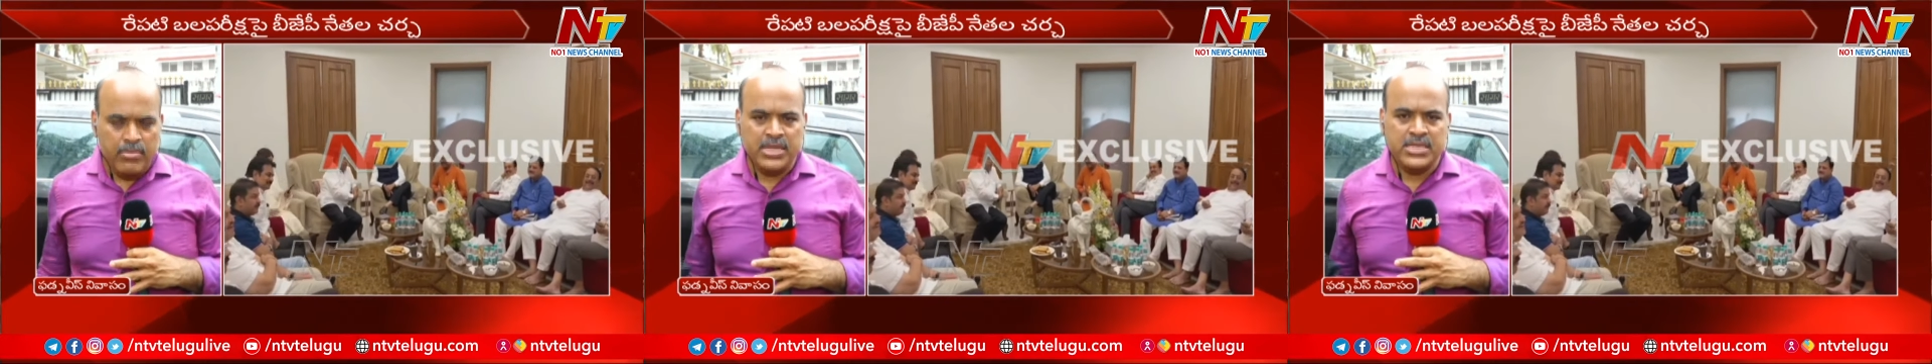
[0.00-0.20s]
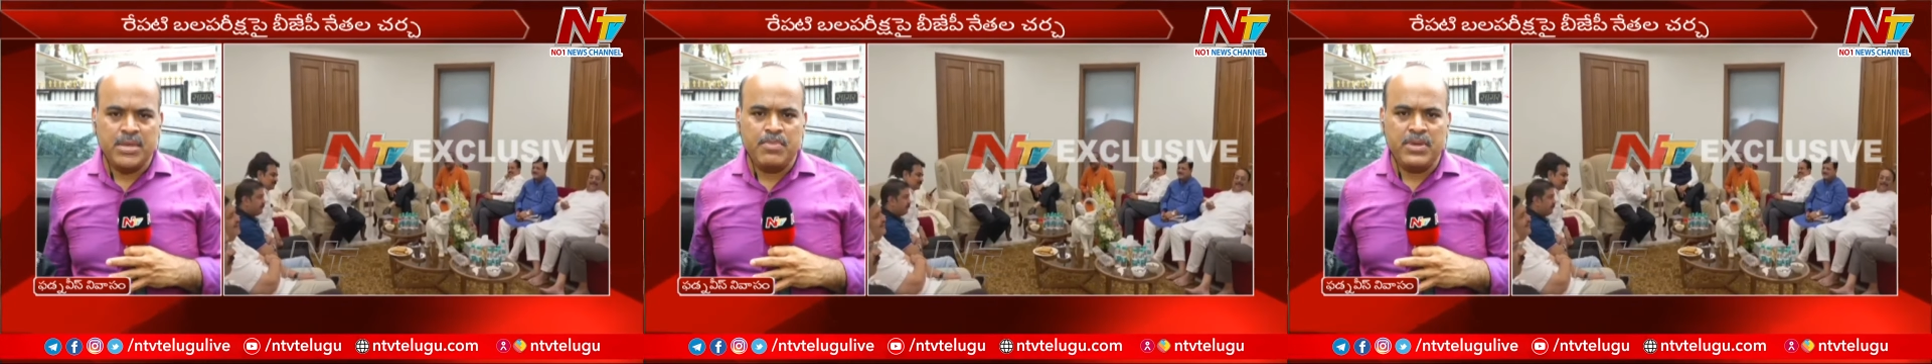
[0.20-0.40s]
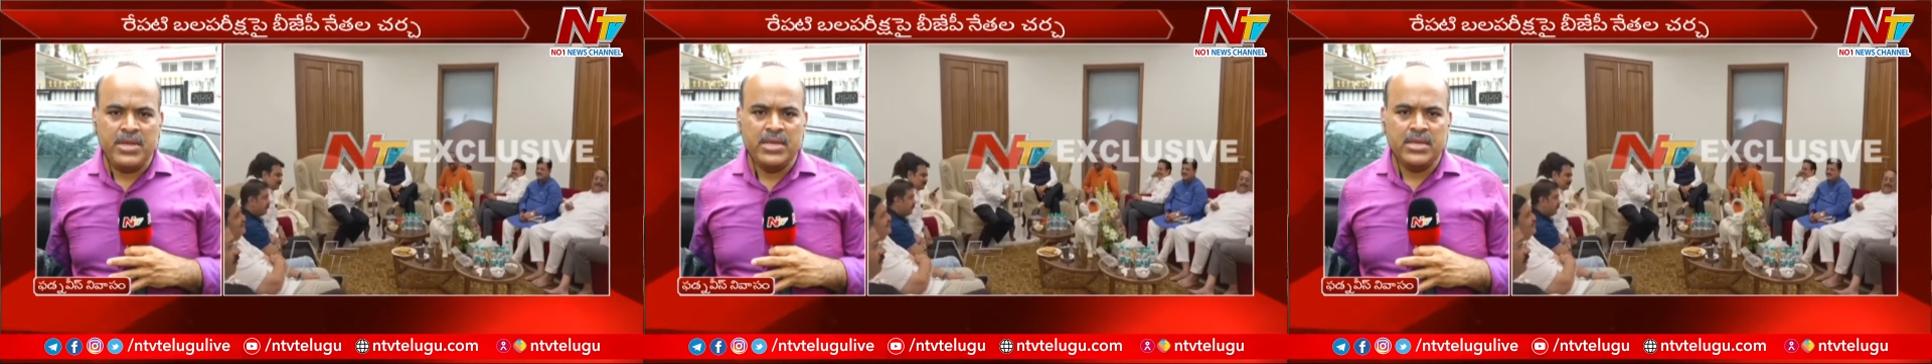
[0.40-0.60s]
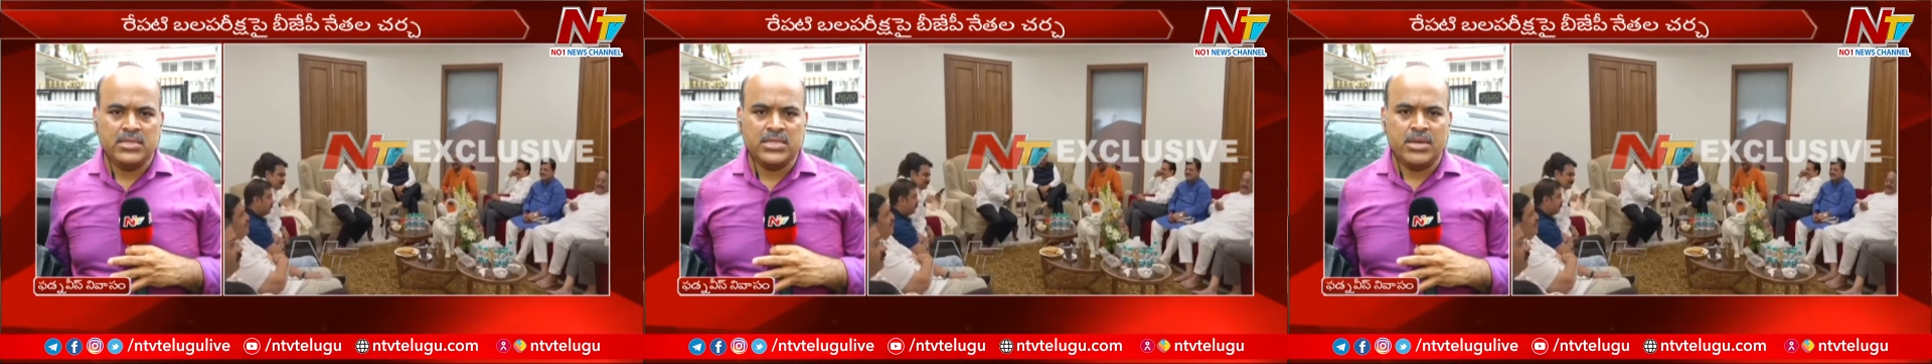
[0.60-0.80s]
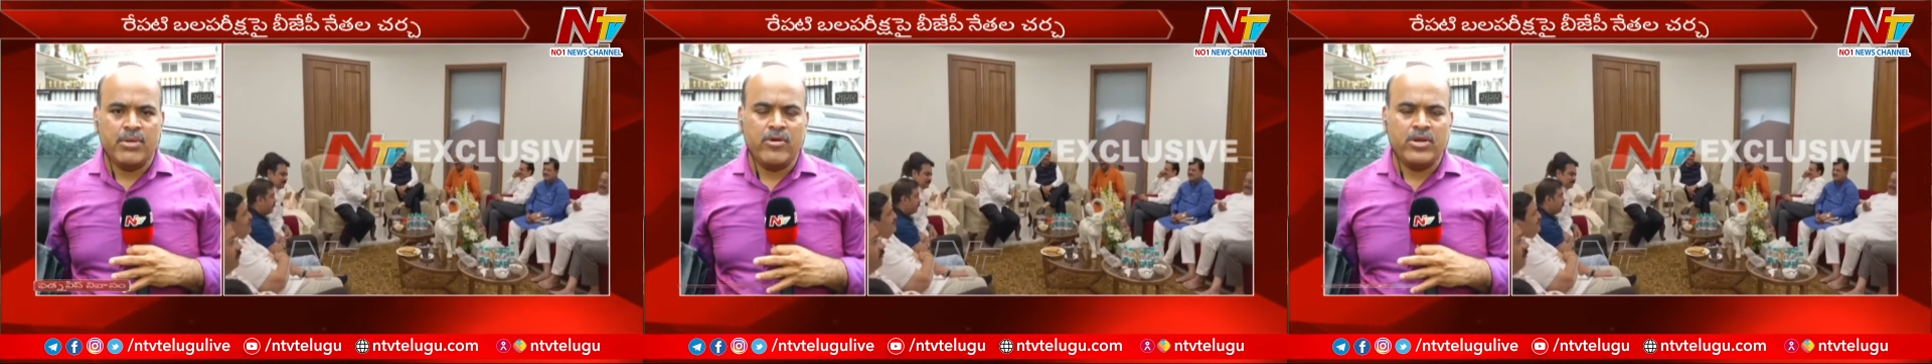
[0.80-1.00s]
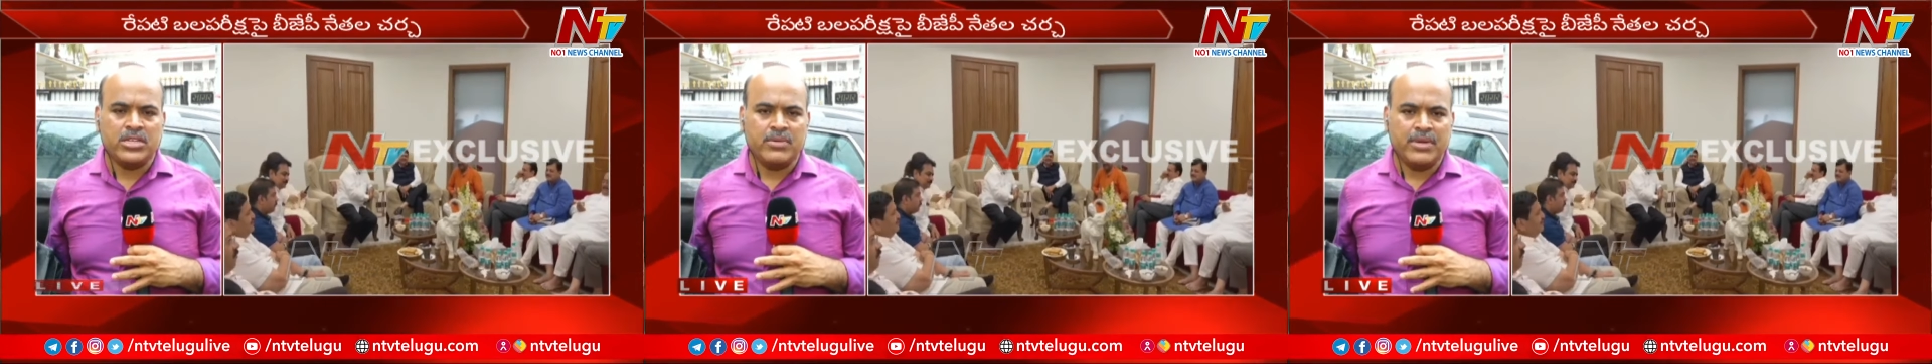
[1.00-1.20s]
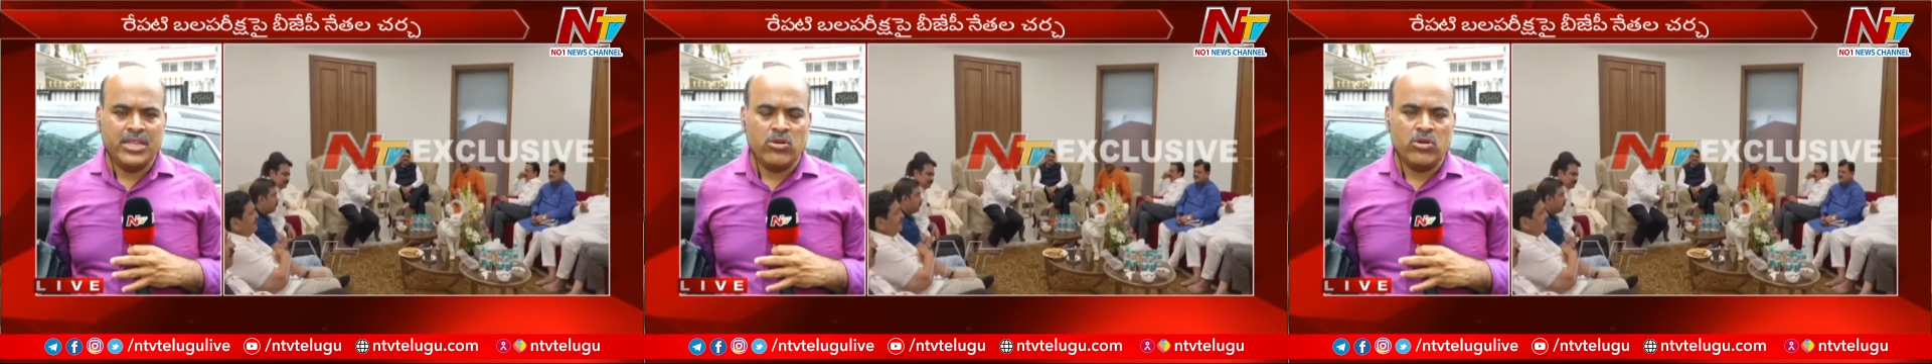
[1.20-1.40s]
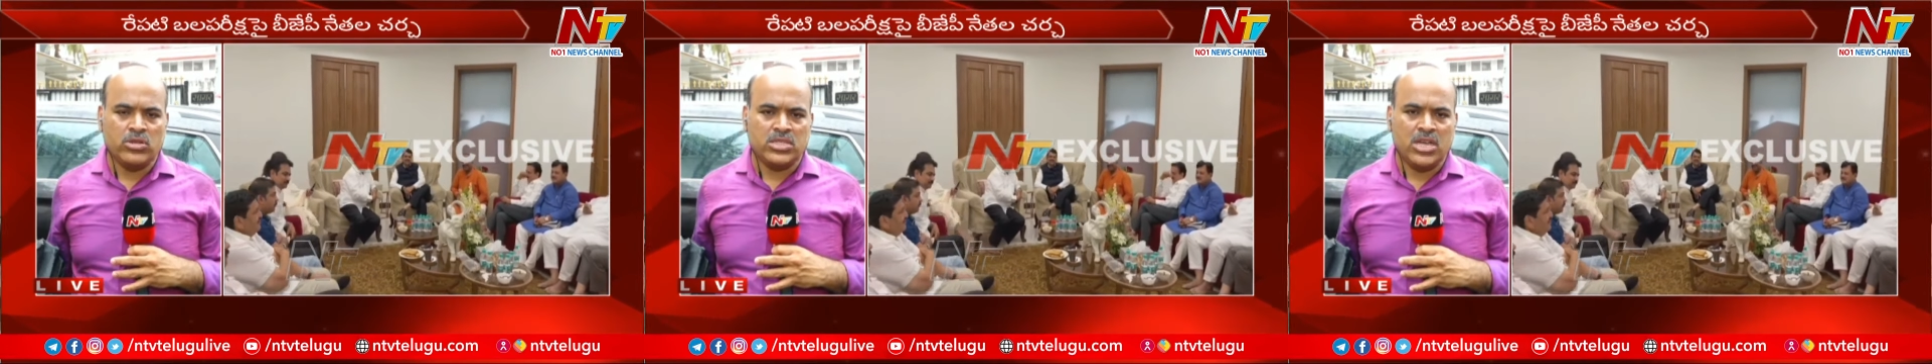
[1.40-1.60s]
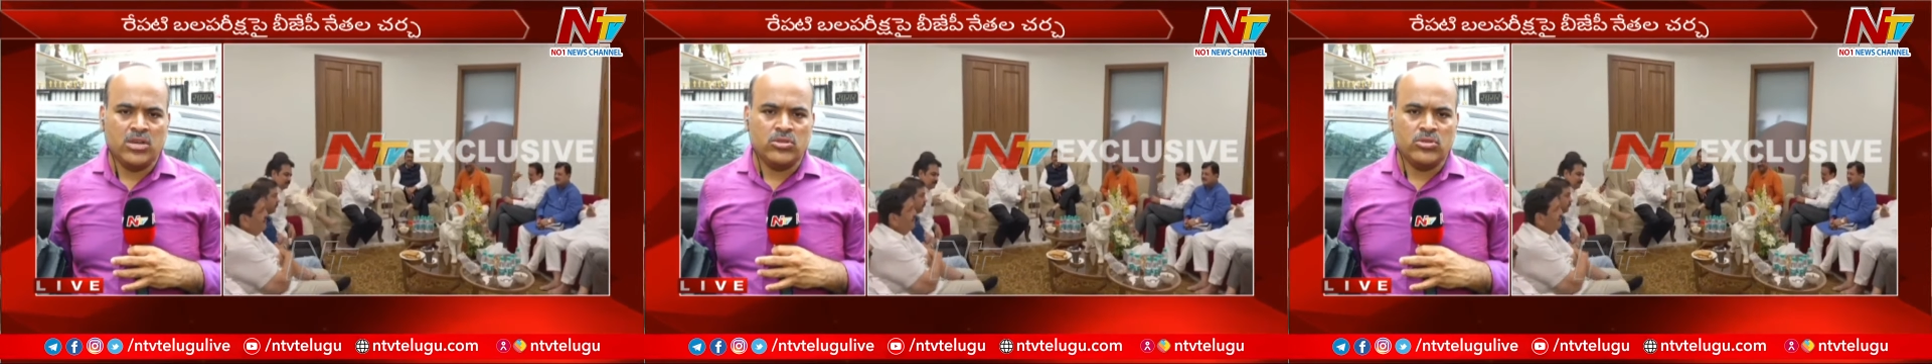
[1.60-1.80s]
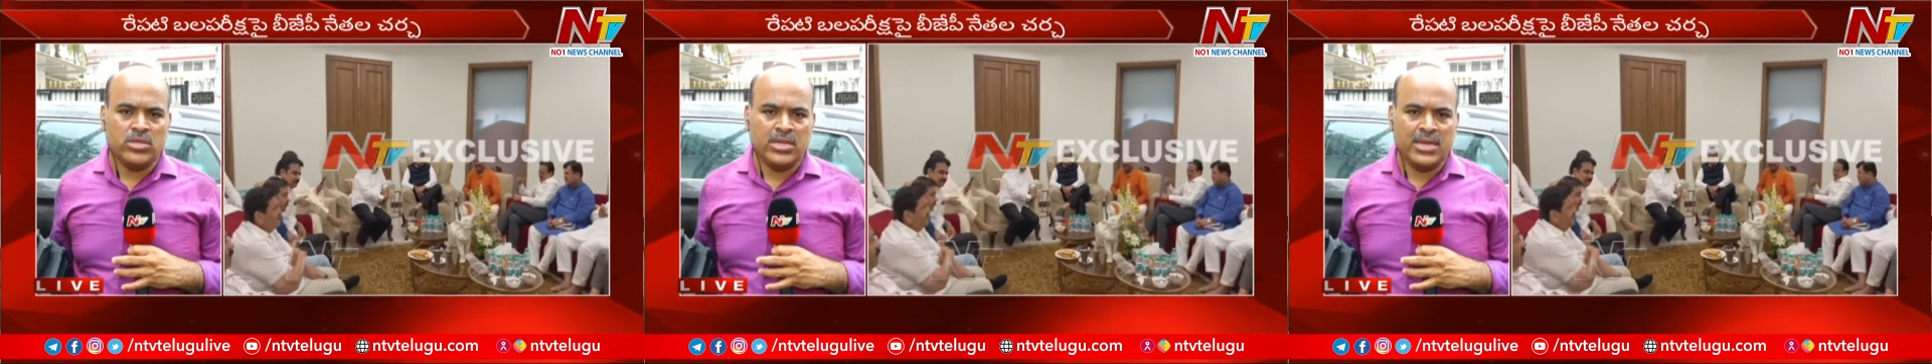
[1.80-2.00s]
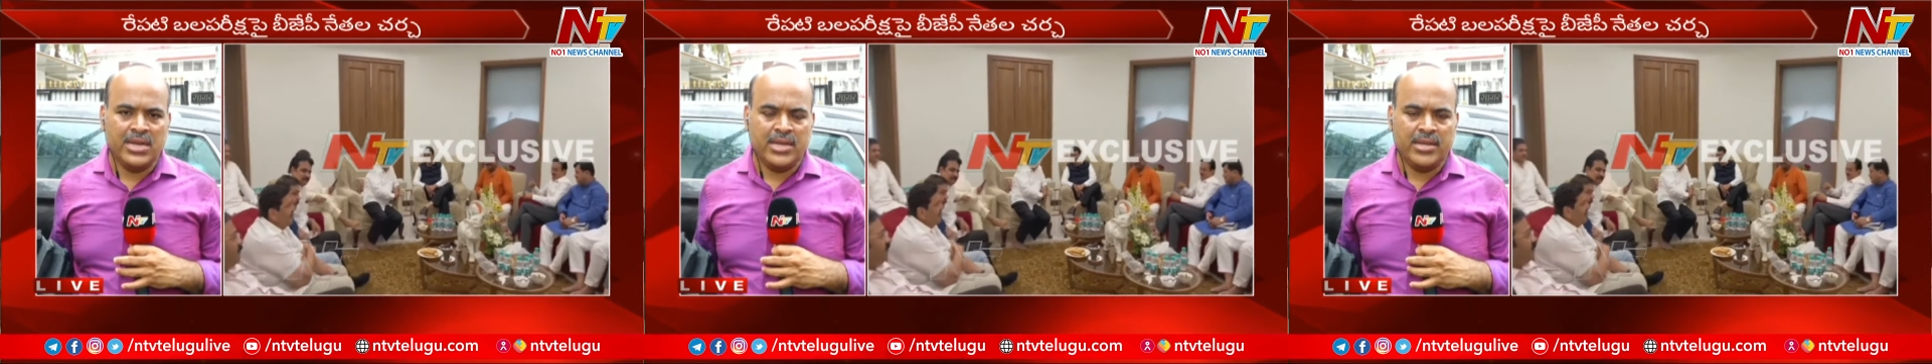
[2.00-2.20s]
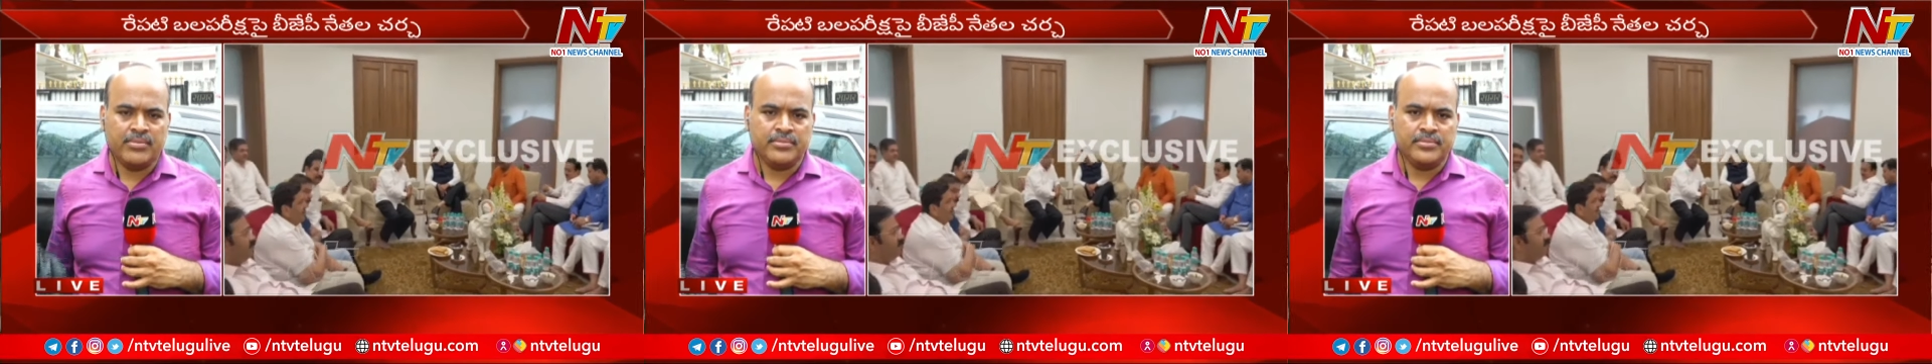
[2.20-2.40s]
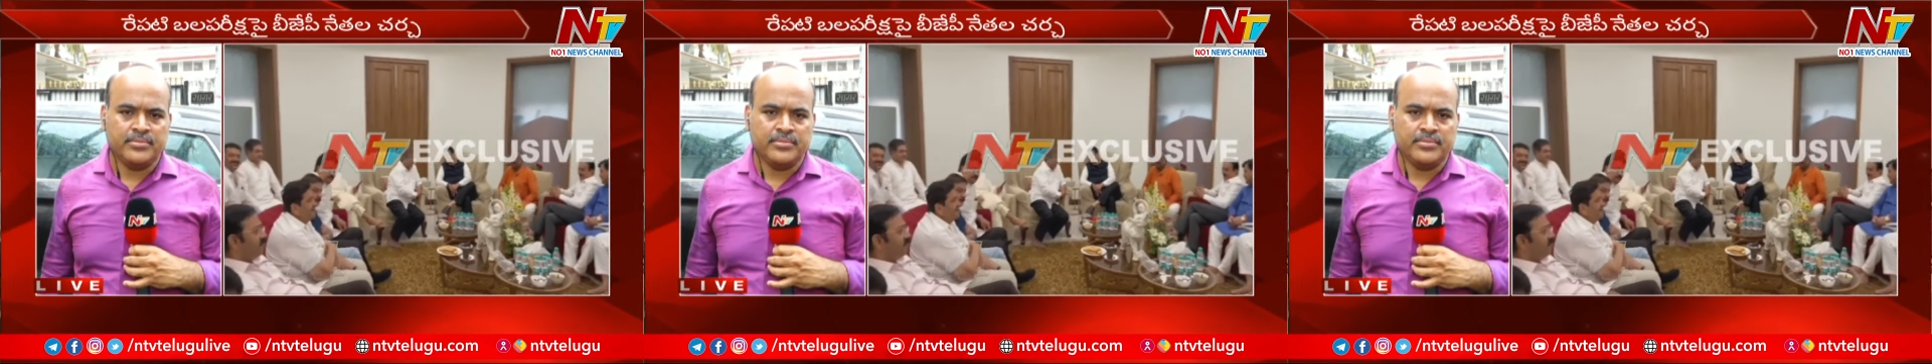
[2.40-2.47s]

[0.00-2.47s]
బీజేపీ సమావేశం అయితే కొనసాగుతుంది నల్ని